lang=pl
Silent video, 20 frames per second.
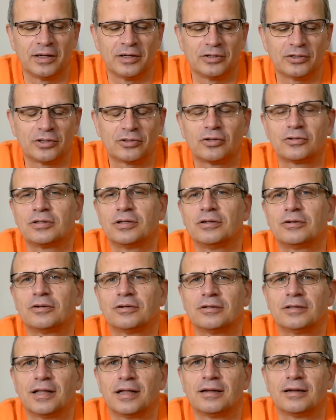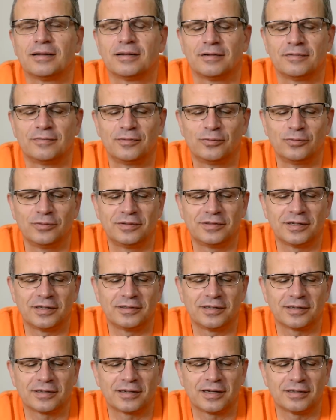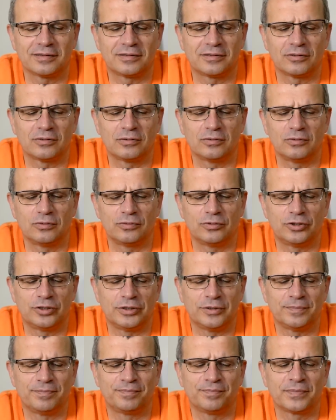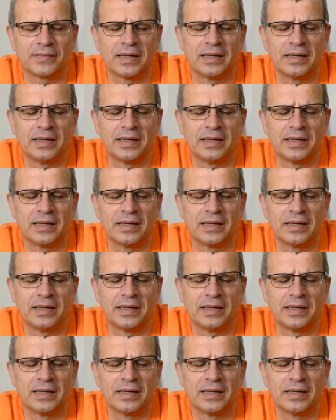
że to tylko dla wyłudzenia kasy od ludzi.